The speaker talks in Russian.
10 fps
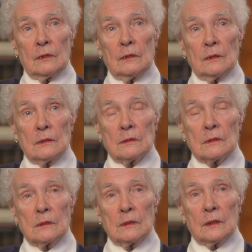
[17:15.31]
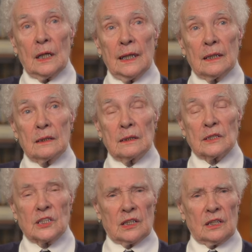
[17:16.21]
э, Рая
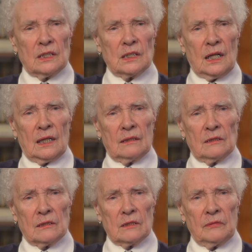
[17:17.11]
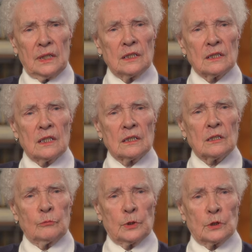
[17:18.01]
Горчихина, двоих я
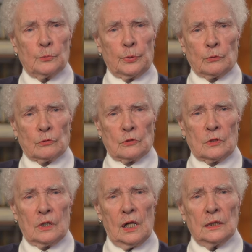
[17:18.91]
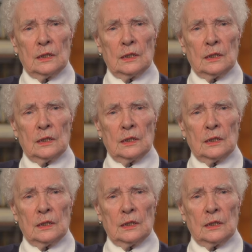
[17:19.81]
забыла просто.